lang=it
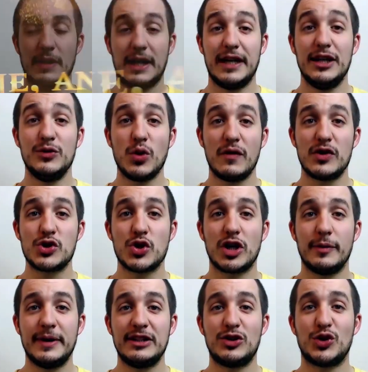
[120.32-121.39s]
Il nuovo
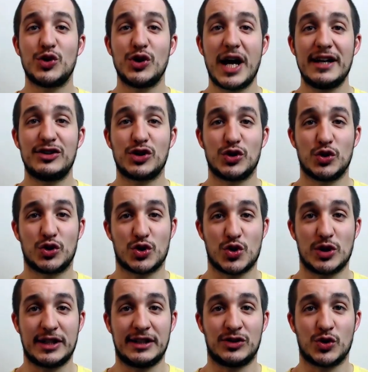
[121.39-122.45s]
aggiornamento non ha introdotto
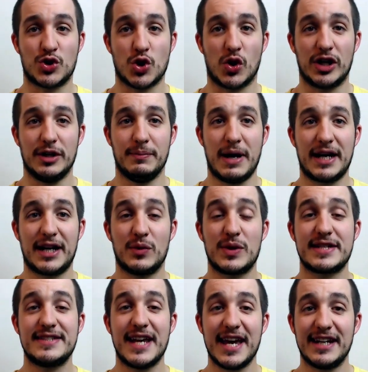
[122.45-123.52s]
soltanto giochi, ma anche una
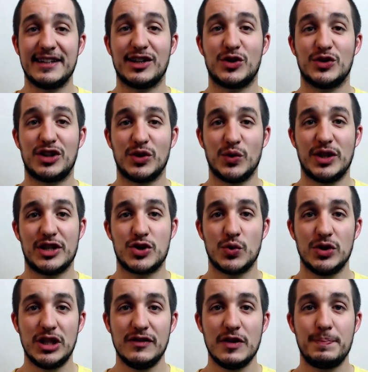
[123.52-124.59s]
serie di contenuti
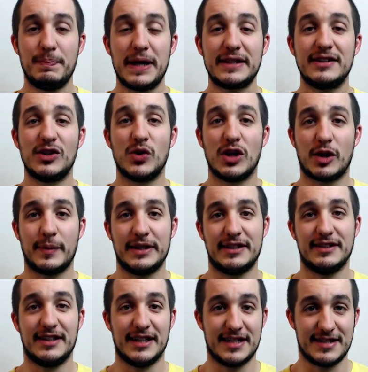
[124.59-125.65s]
aggiuntivi particolarmente
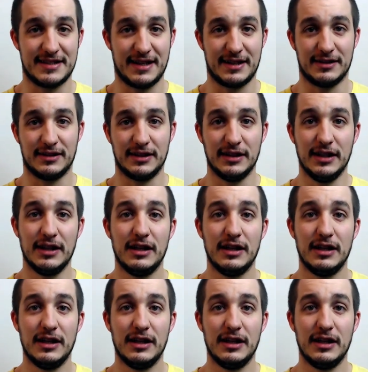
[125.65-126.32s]
interessanti.